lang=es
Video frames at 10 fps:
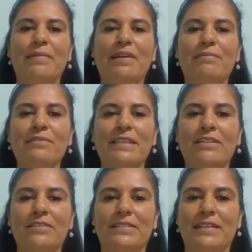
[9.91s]
pero hay muchas
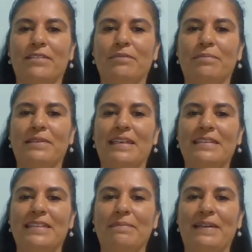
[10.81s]
cosas que tú puedes
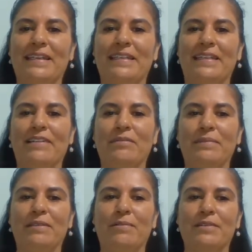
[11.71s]
hacer para generar un
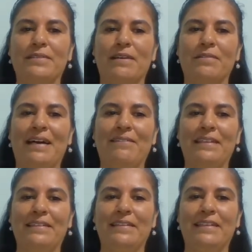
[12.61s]
vínculo
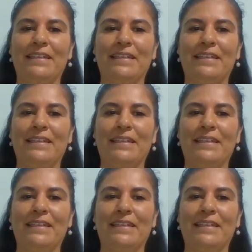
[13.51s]
saludable